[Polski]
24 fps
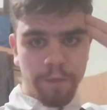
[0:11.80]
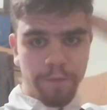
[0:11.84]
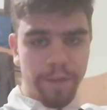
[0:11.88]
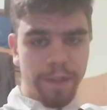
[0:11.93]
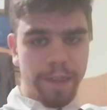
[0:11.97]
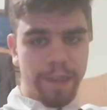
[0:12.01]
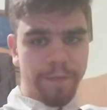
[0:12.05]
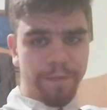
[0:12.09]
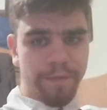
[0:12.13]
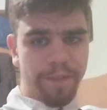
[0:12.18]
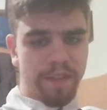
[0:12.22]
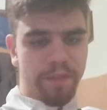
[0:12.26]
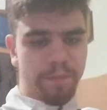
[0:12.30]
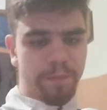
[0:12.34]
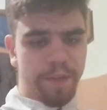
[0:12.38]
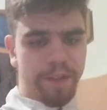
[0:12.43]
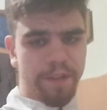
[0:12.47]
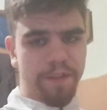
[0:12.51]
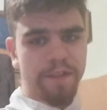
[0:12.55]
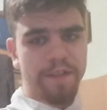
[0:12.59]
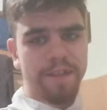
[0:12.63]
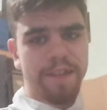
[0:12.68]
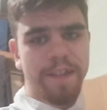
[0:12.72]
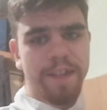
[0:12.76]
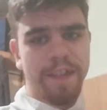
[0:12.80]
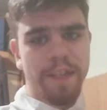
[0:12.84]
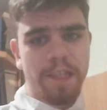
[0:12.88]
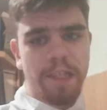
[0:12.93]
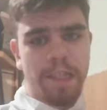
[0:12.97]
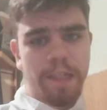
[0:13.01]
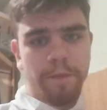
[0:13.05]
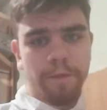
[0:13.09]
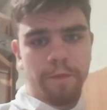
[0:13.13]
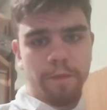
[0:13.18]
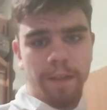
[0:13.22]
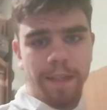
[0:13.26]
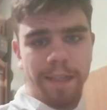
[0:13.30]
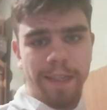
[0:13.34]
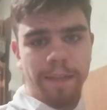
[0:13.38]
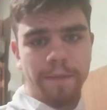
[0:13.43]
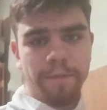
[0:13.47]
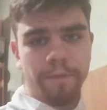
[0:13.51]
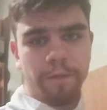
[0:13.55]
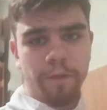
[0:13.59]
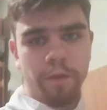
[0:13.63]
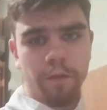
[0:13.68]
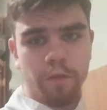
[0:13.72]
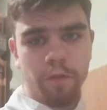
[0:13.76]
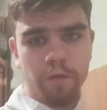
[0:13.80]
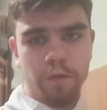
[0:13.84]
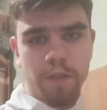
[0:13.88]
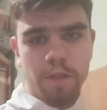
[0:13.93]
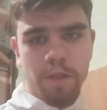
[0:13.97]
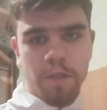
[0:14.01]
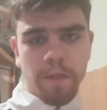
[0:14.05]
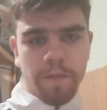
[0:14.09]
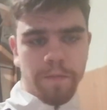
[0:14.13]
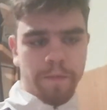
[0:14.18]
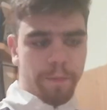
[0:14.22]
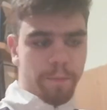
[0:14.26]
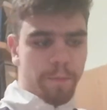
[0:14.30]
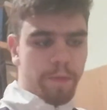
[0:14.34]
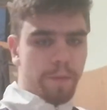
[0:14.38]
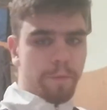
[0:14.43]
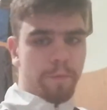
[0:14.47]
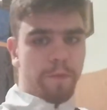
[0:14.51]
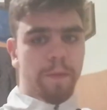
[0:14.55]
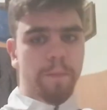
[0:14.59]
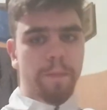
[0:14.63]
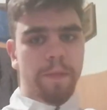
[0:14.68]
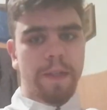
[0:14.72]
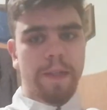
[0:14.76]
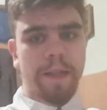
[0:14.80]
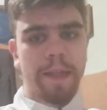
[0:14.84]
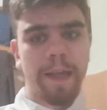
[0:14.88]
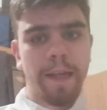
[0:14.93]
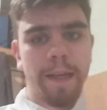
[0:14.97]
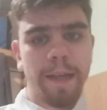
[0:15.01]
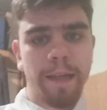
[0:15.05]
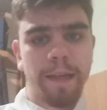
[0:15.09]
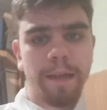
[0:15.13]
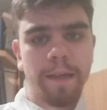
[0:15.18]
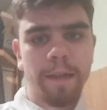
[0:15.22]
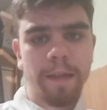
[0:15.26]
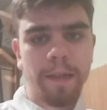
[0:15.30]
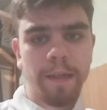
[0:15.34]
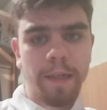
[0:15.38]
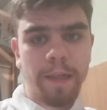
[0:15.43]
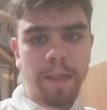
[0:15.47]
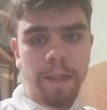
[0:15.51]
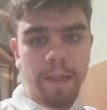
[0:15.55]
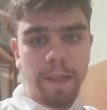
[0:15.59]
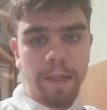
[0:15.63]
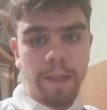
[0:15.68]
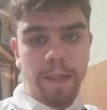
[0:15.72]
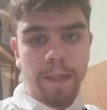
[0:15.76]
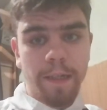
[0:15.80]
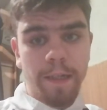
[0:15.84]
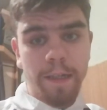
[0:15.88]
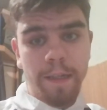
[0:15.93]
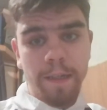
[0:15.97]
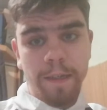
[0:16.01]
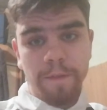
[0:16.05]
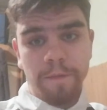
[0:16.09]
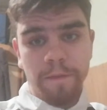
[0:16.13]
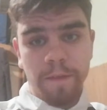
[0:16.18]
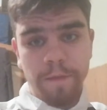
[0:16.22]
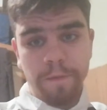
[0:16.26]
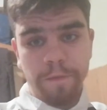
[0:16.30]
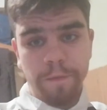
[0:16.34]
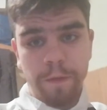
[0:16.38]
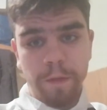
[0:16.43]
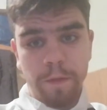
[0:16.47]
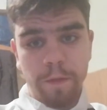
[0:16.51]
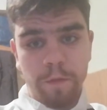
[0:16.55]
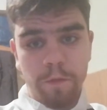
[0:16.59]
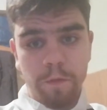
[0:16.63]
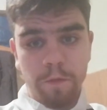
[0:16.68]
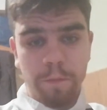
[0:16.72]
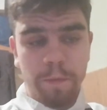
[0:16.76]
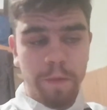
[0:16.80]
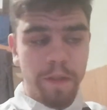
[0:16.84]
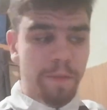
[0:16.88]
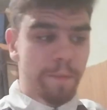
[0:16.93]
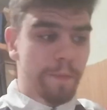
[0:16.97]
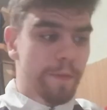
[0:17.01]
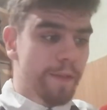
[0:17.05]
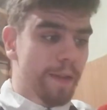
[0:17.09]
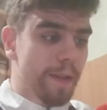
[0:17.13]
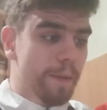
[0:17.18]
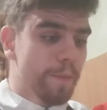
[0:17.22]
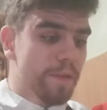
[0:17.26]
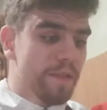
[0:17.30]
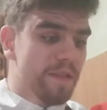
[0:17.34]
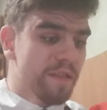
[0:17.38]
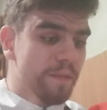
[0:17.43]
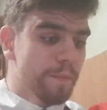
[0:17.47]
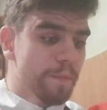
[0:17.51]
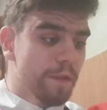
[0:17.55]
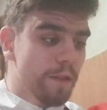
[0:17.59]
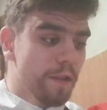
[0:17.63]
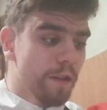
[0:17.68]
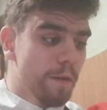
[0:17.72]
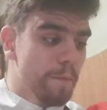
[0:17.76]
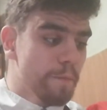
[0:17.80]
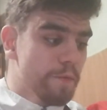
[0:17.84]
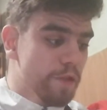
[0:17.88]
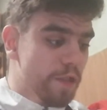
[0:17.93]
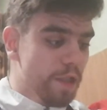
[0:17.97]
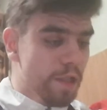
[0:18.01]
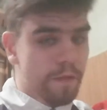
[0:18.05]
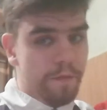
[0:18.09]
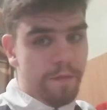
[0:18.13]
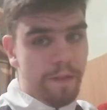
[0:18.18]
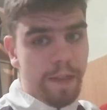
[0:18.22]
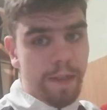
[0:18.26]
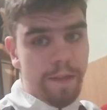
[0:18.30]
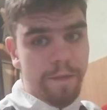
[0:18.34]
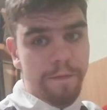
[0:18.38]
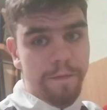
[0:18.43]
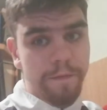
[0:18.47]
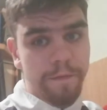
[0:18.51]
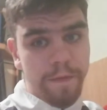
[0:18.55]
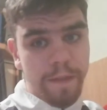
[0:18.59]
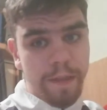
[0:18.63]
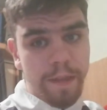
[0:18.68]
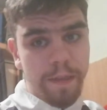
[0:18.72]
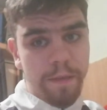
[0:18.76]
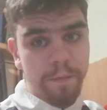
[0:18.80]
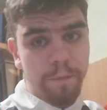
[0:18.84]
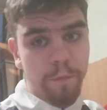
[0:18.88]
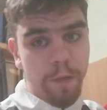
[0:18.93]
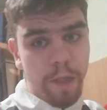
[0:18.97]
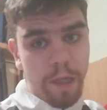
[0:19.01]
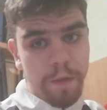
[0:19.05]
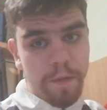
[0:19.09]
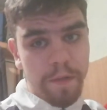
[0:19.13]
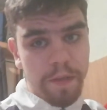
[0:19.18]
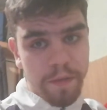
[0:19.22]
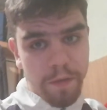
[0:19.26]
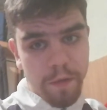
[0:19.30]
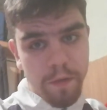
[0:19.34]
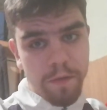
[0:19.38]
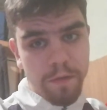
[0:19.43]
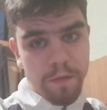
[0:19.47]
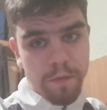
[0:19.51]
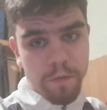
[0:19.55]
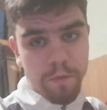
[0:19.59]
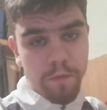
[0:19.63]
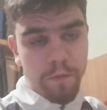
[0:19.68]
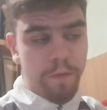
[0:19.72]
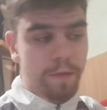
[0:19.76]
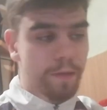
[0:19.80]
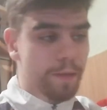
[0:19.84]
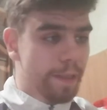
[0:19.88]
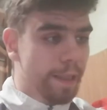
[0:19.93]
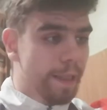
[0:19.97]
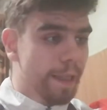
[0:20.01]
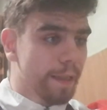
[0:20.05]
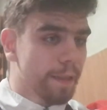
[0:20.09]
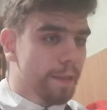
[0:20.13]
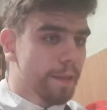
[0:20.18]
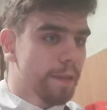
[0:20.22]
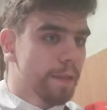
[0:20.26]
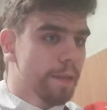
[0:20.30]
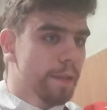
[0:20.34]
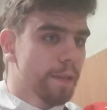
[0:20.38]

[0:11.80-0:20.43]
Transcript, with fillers: Witam Was bardzo serdecznie w kolejnym vlogu życiowym na moim kanale. E, w tym vlogu porozmawiamy sobie o przerwie w moim związku, tak.